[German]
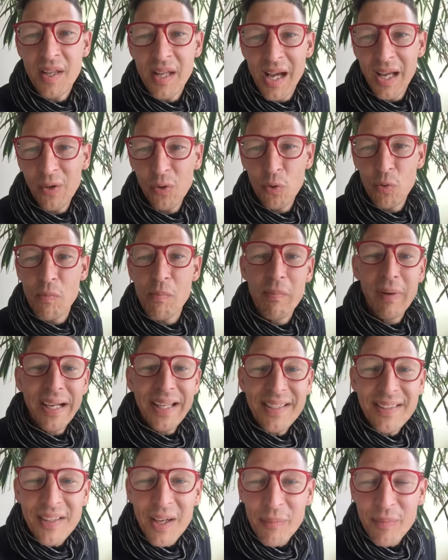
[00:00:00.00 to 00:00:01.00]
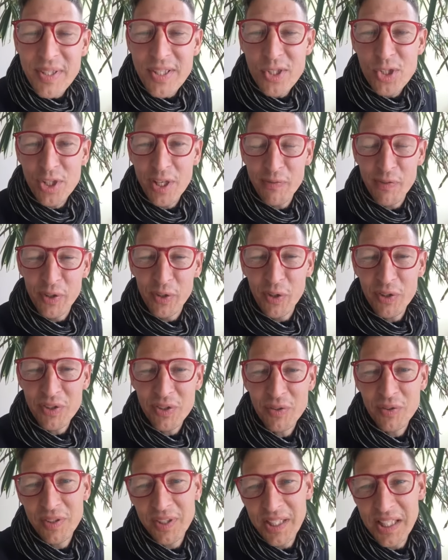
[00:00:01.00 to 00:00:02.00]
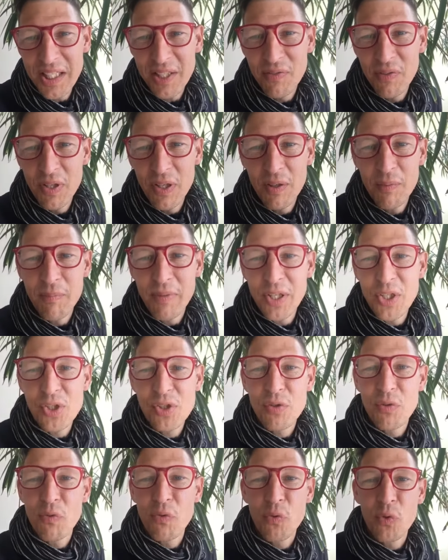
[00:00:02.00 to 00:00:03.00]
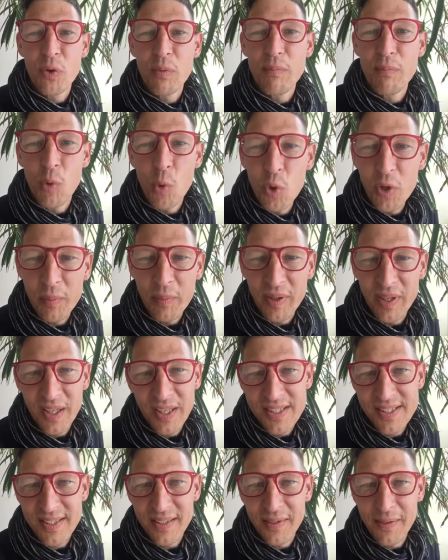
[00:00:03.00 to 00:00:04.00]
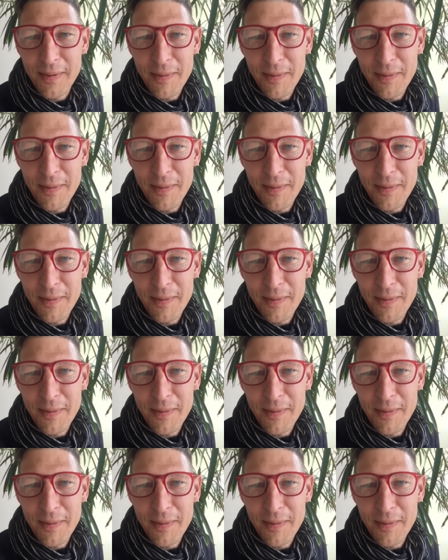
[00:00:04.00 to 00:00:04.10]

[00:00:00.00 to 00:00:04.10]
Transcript: Hallo, mein Name ist Stefan Ott und ich will Menschen für Mode begeistern.